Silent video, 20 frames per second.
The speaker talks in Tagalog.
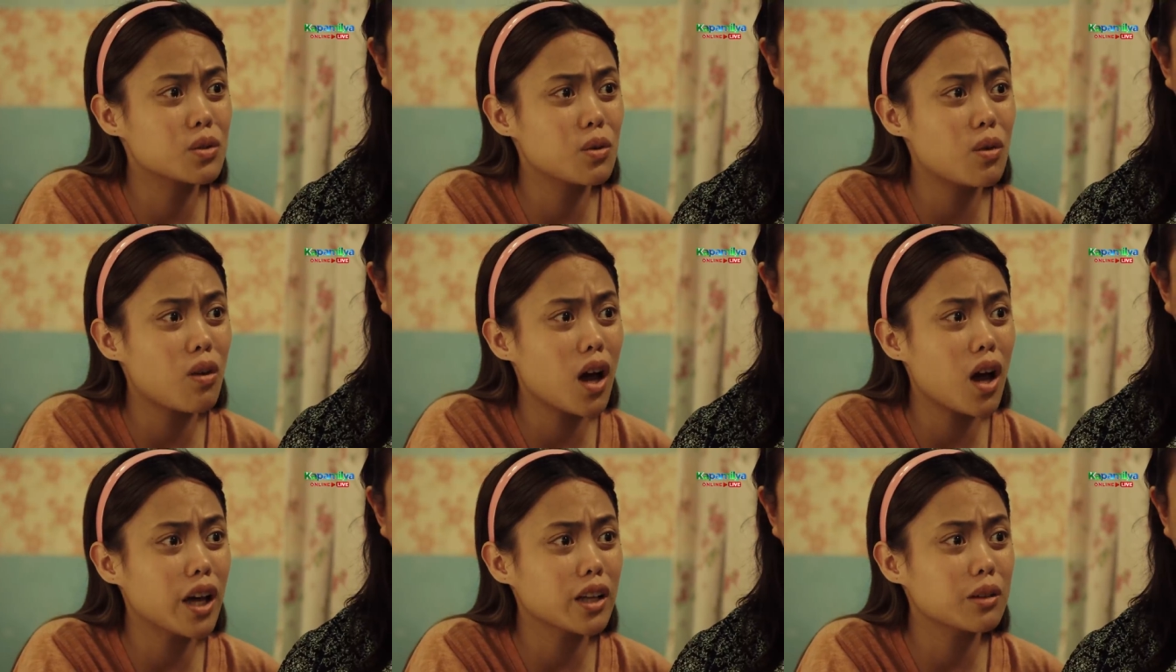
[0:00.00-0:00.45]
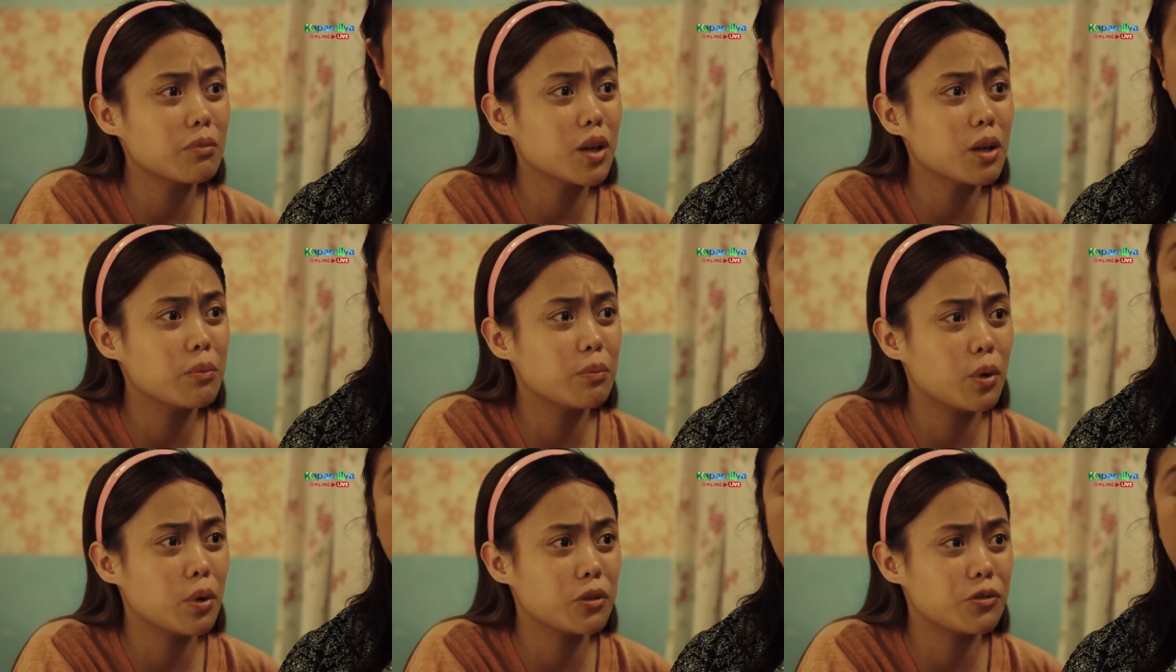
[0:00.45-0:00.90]
ko kahit may
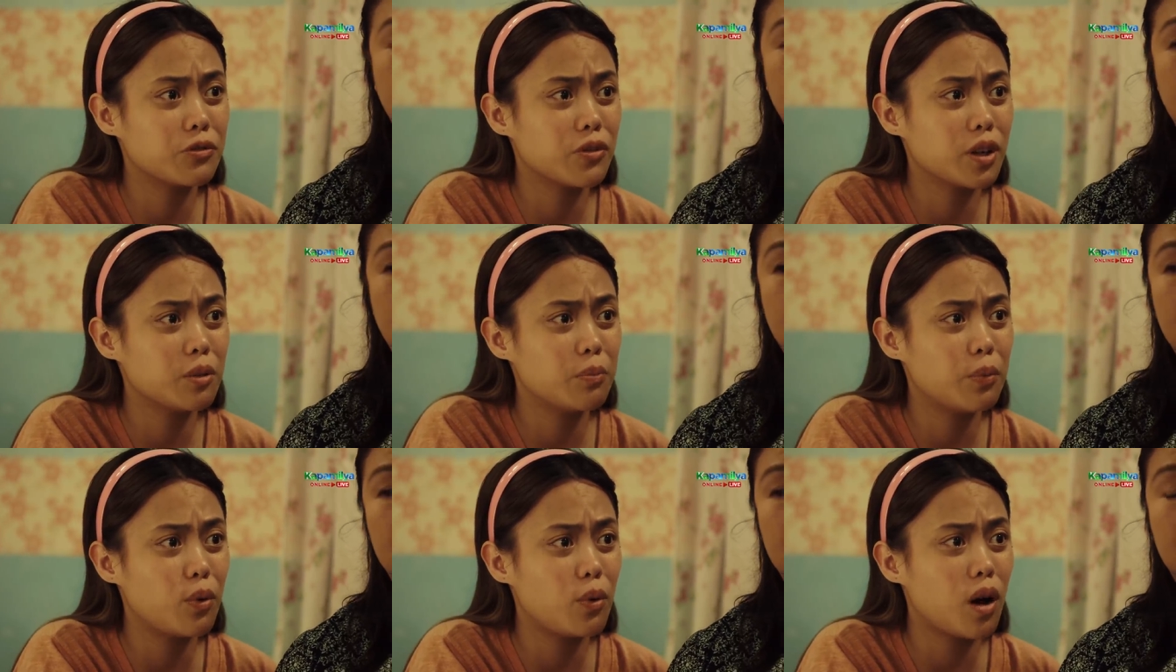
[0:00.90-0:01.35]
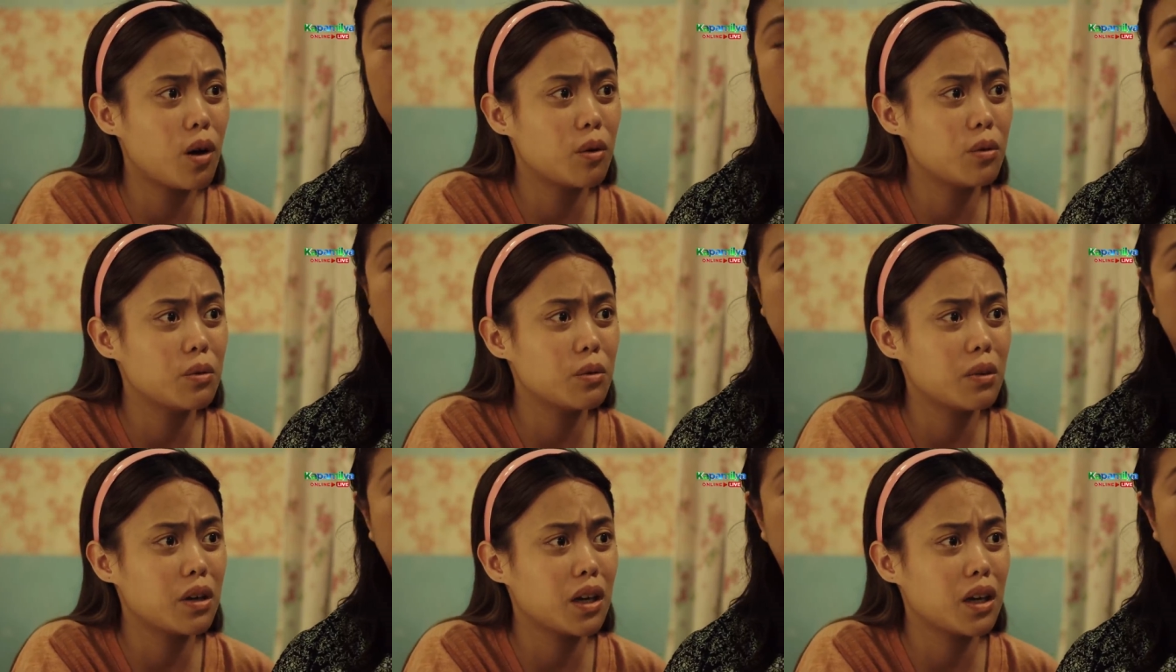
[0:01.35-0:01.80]
boyfriend po
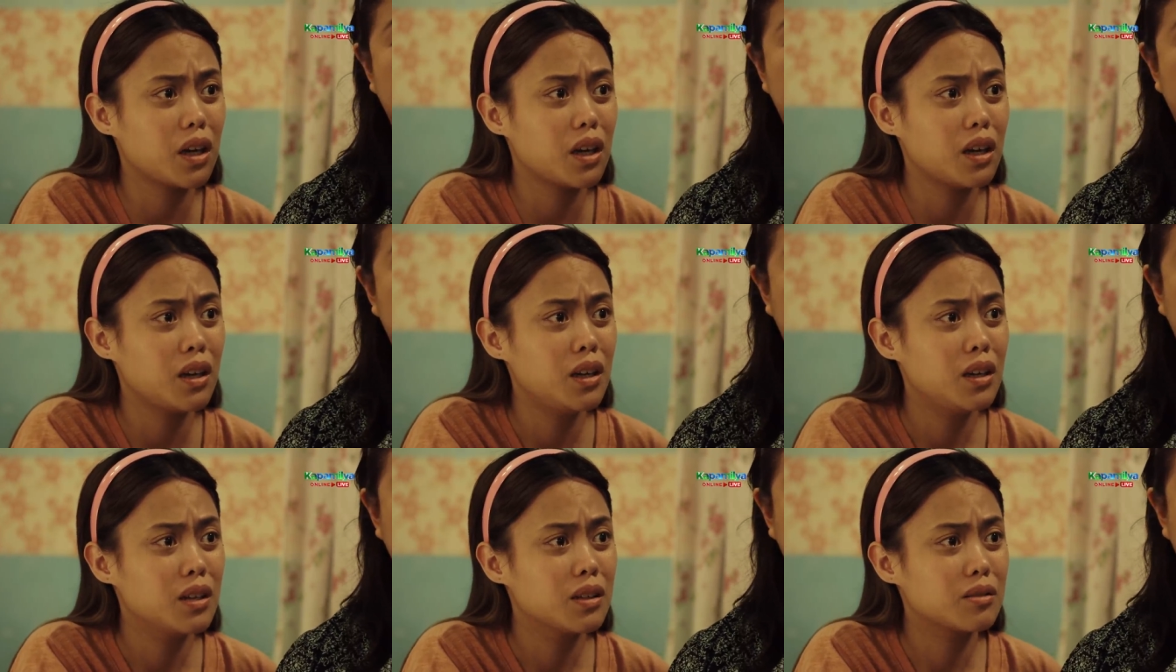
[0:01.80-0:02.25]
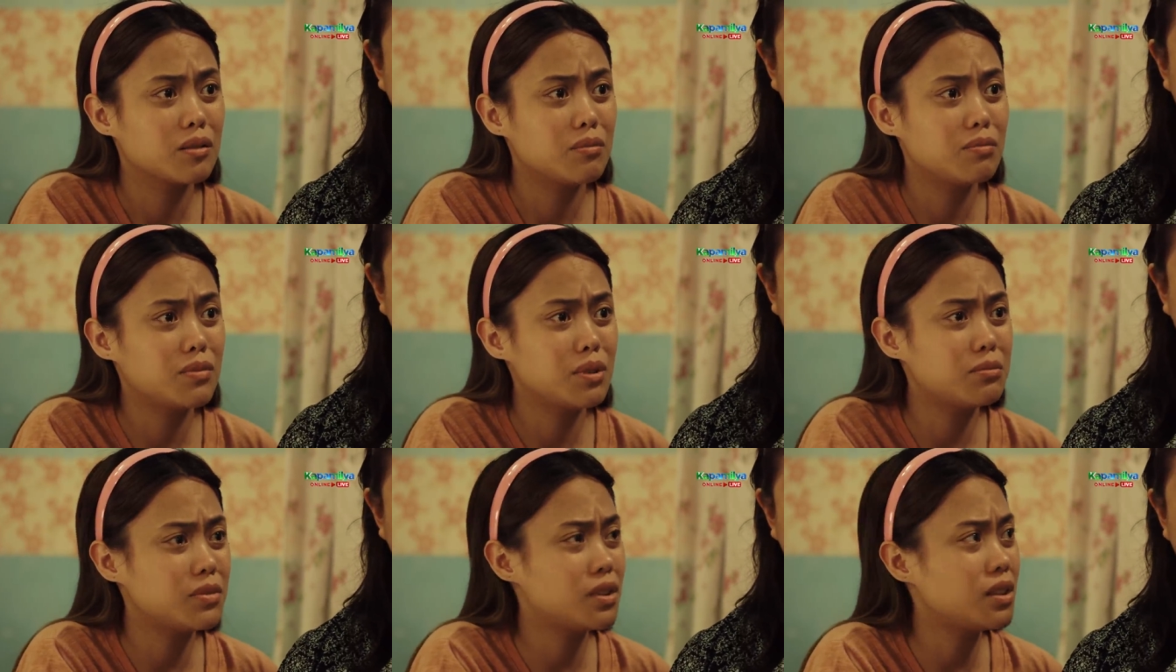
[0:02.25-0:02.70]
ako eh.
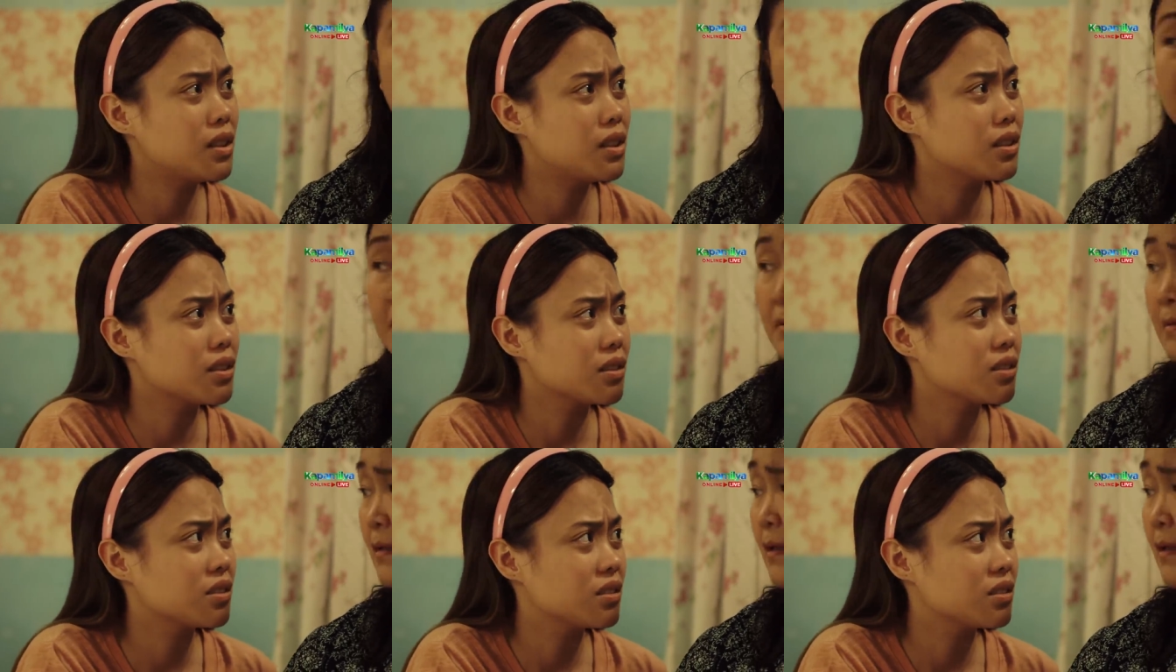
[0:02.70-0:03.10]
Mama.